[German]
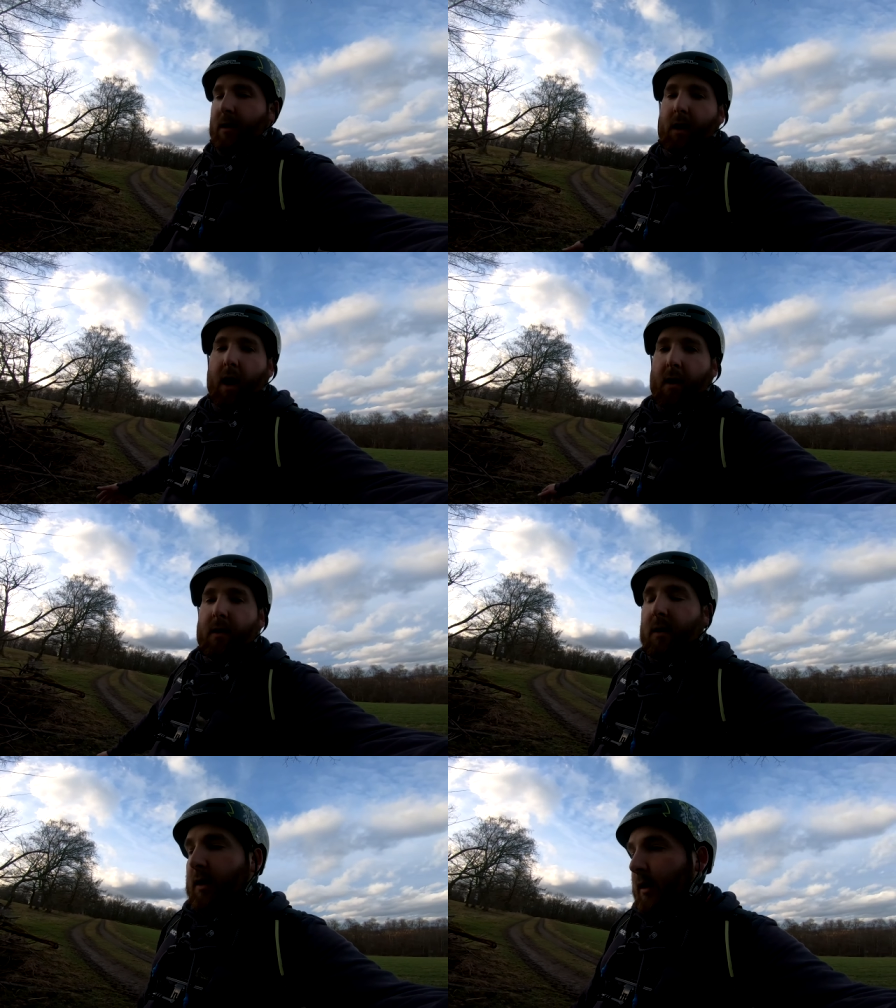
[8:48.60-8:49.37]
ja,
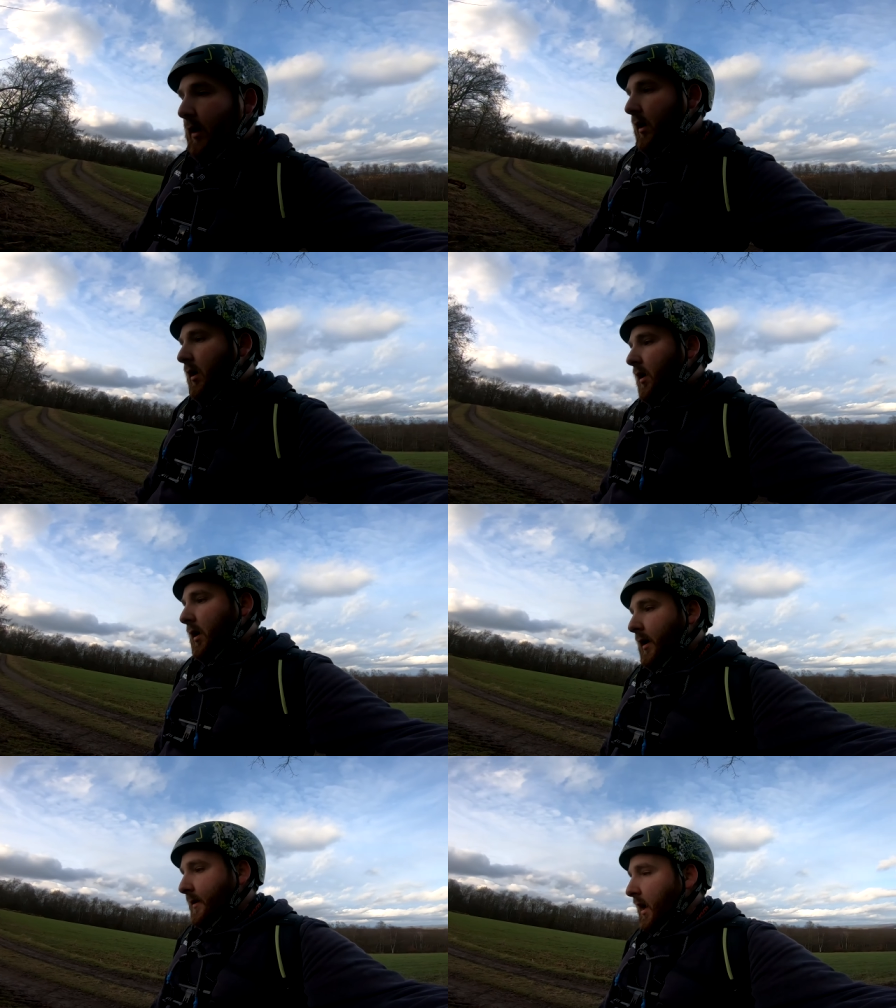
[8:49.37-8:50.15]

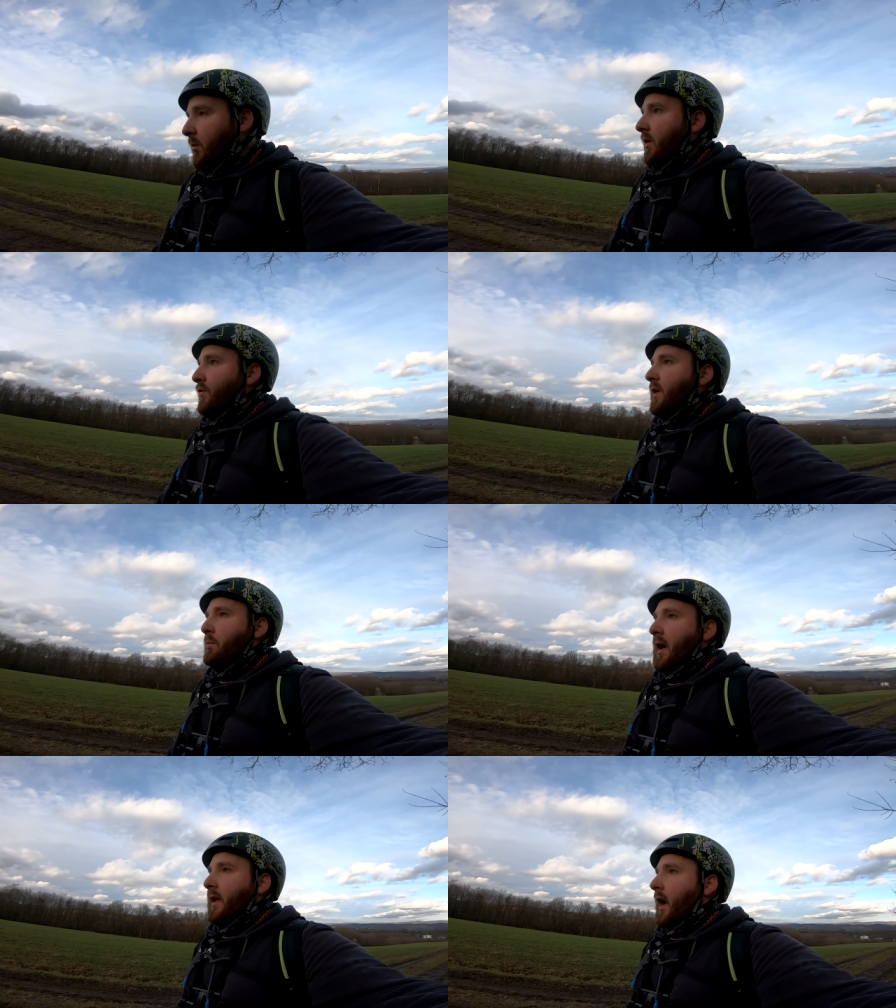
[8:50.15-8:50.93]
lasst gerne mal ein
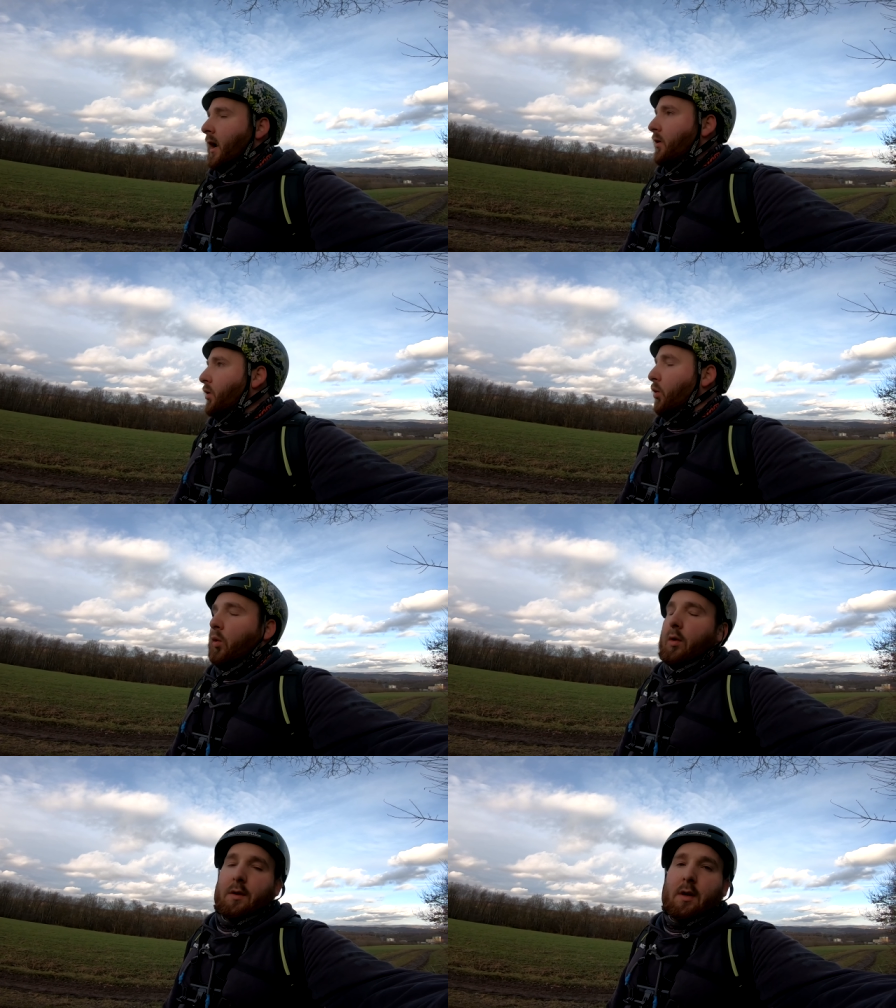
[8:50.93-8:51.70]
Feedback da
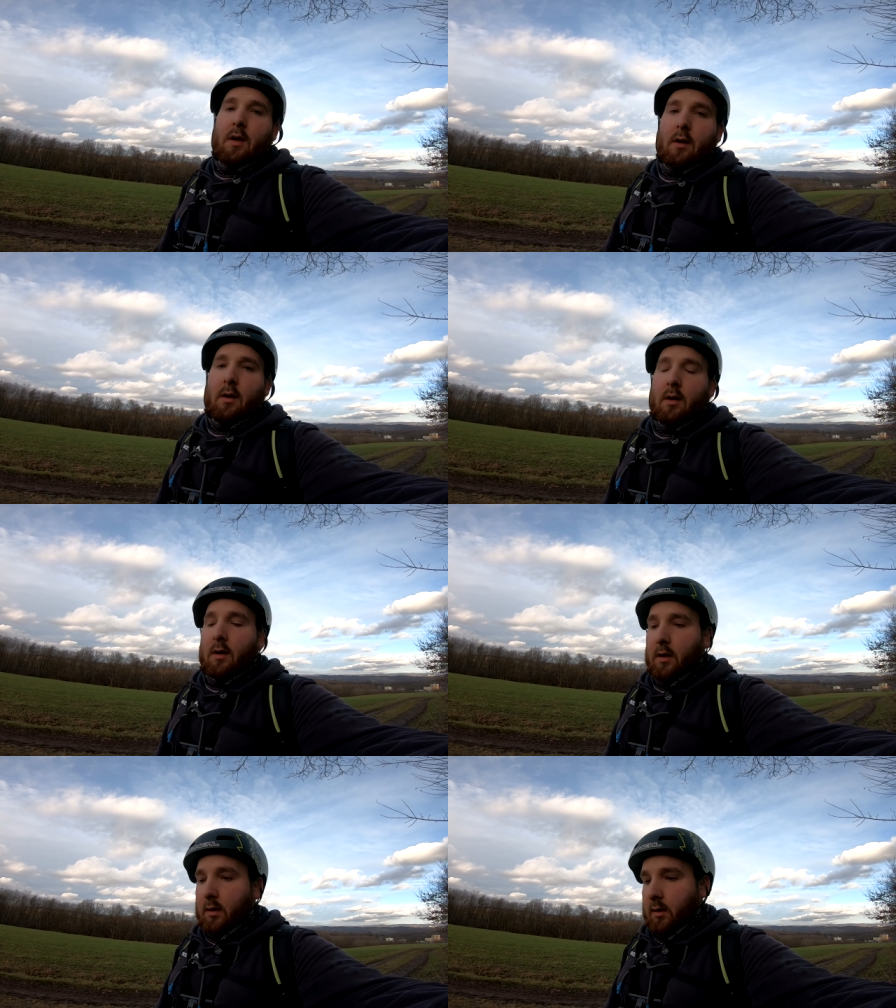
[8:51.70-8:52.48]
und
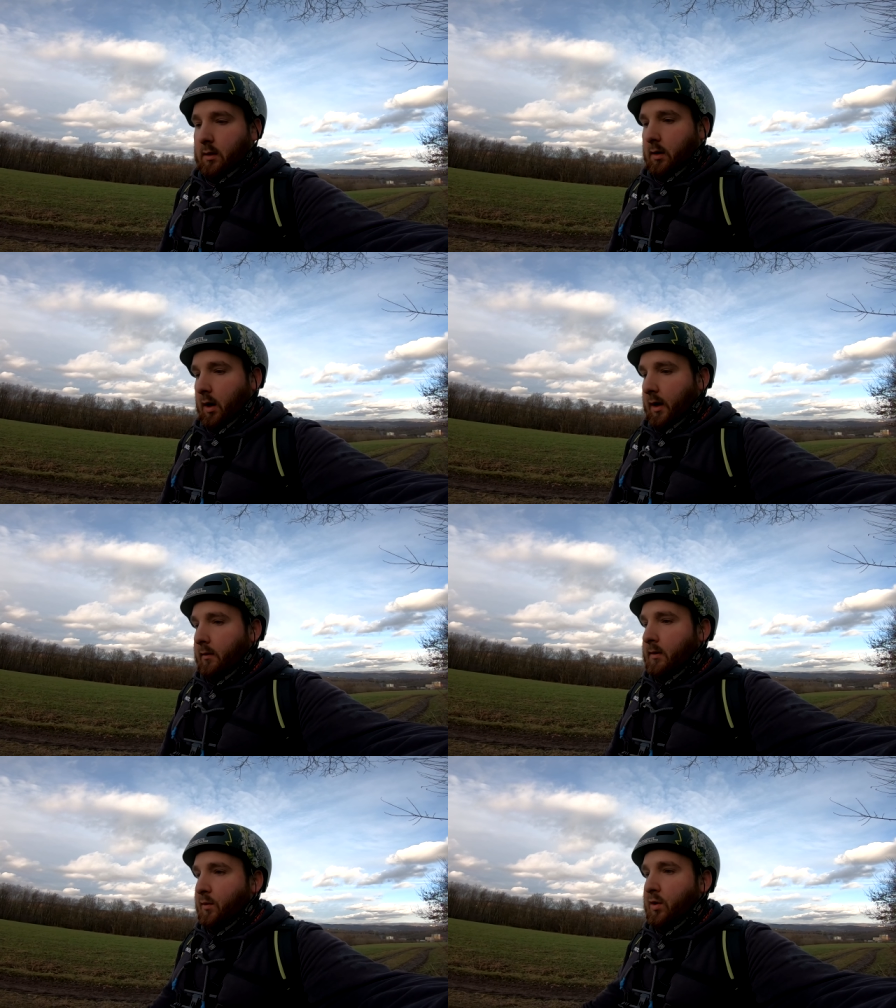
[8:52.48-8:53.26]
ja,
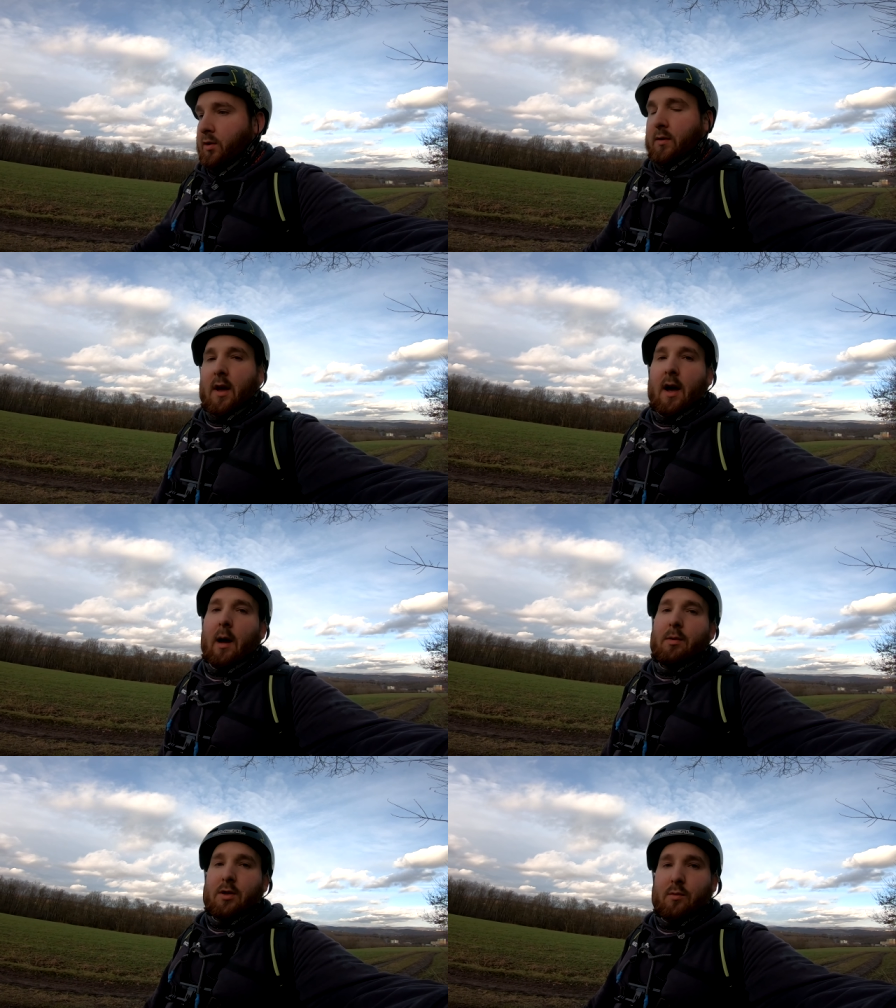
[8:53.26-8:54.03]
irgendwas wollte ich noch
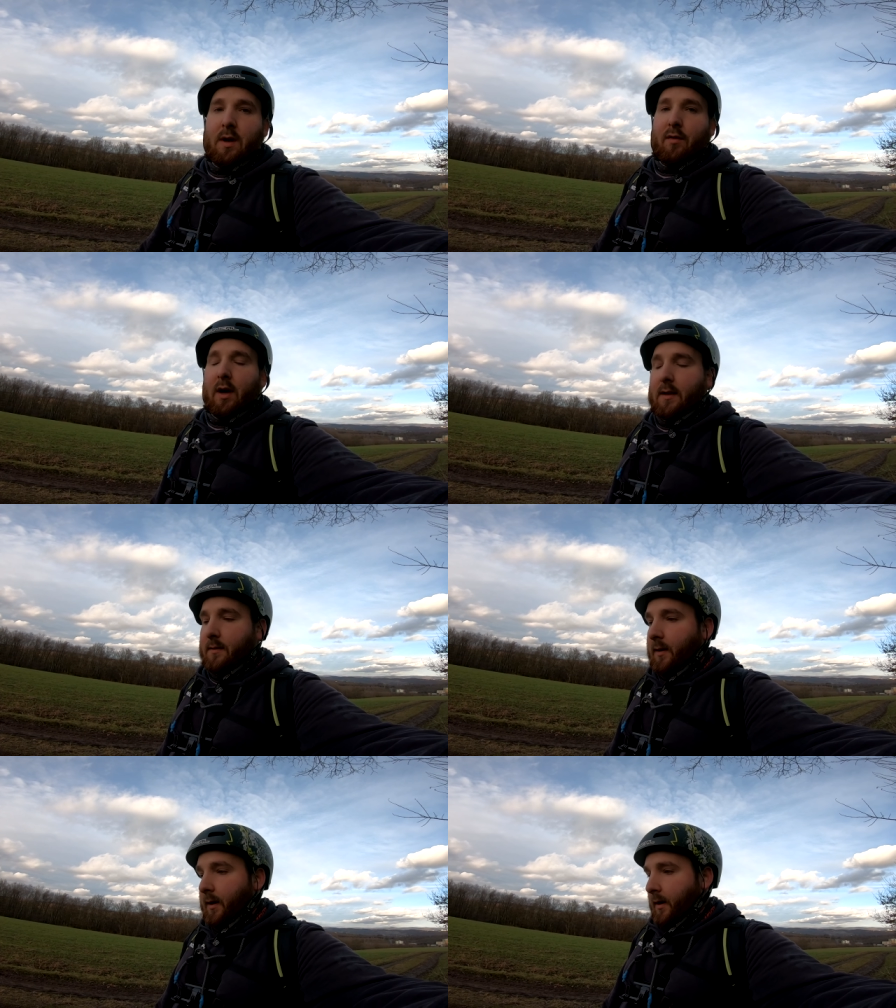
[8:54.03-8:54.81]
sagen, habe ich jetzt schon wieder
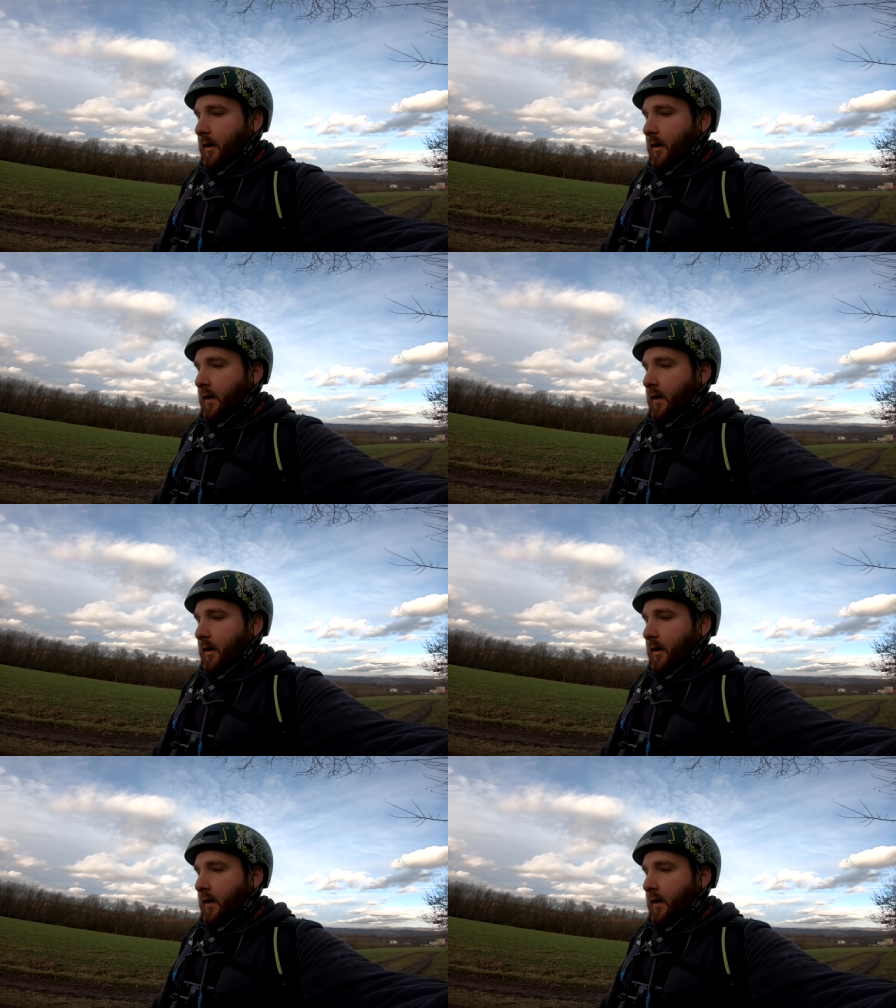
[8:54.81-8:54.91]
vergessen.